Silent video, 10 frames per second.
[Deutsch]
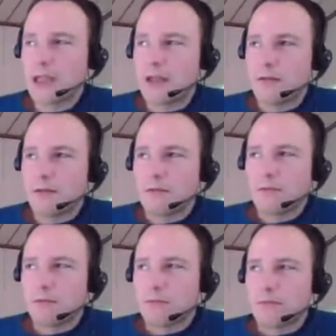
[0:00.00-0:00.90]
ja,
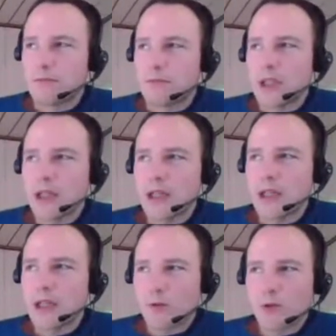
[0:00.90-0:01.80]
also unabhängig davon,
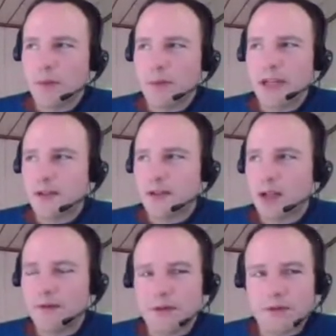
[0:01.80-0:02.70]
von,
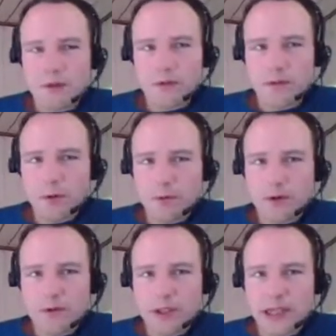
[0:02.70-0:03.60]
ob öffentliche
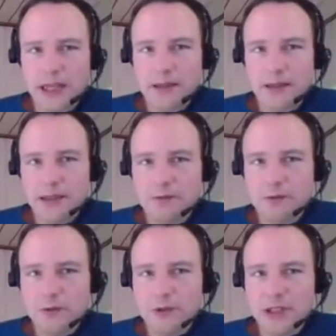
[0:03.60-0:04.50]
Einrichtungen oder
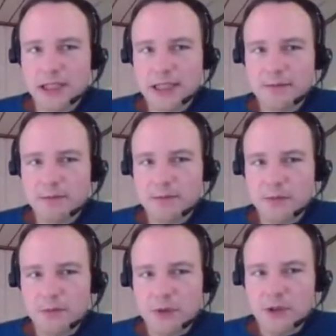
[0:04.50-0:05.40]
Unternehmen, also, also
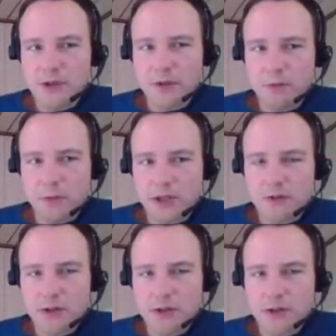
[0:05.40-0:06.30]
das ist ja
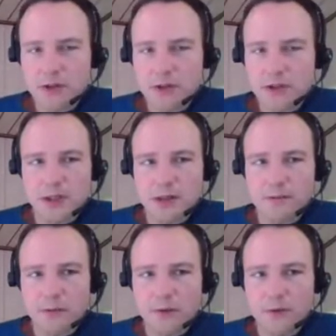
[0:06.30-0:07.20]
für beide
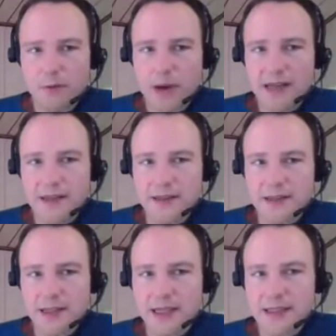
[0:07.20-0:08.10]
das gleiche
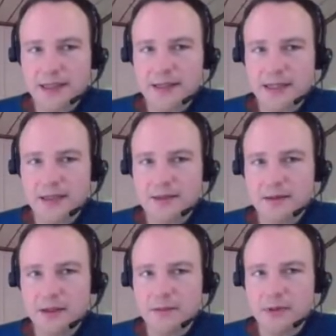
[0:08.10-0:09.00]
Gesetz, ne? aber klar, eine
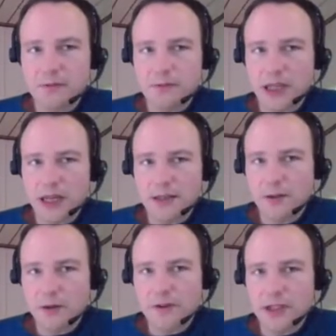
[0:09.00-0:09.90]
öffentliche Einrichtung
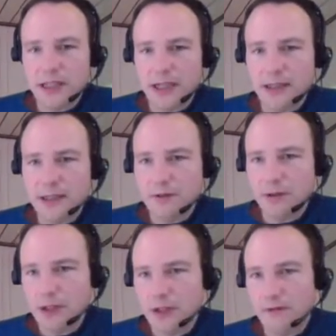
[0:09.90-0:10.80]
hat dann vielleicht auch eine
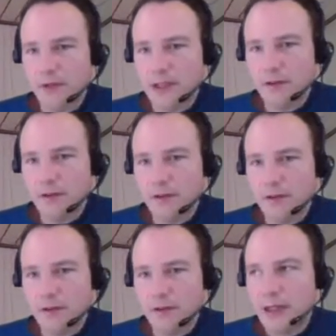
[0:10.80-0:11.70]
andere
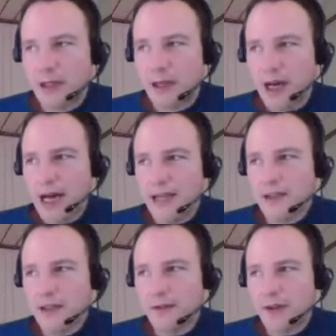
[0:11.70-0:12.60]

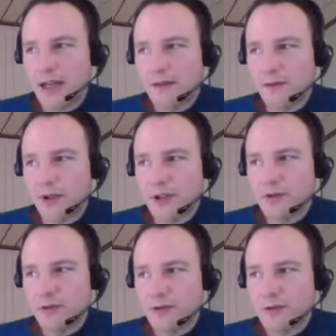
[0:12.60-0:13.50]
Verantwortung und
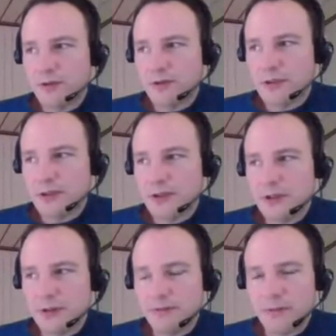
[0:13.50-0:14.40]
äh, nehmen das
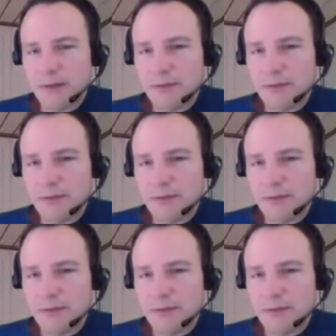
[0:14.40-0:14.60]
Ganze